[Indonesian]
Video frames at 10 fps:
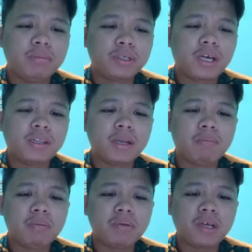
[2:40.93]

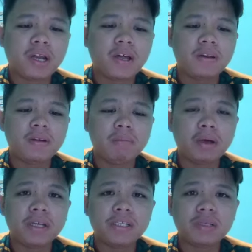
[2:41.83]
berkaitan pembekalan
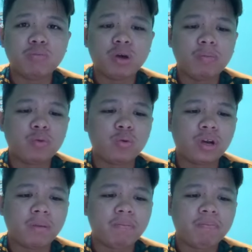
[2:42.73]
bagi sebuah
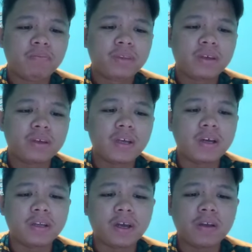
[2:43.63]
program
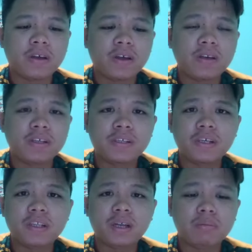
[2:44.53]
yang diadakan di
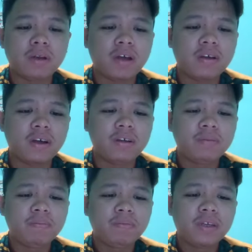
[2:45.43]
sekitar
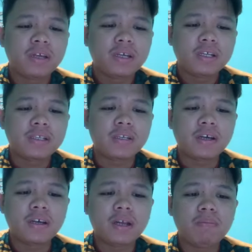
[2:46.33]
Melaka,
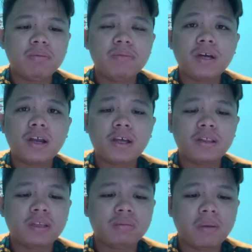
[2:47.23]
sedangkan
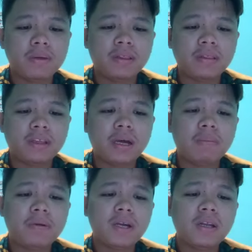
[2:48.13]
pembekalan terbabit
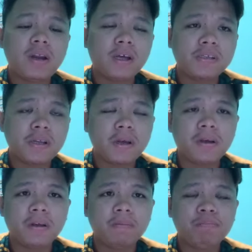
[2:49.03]
tidak pernah
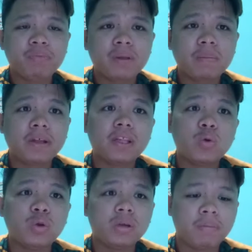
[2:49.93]
dilaksanakan pada
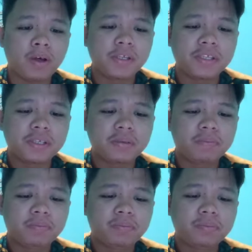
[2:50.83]
tahun lepas.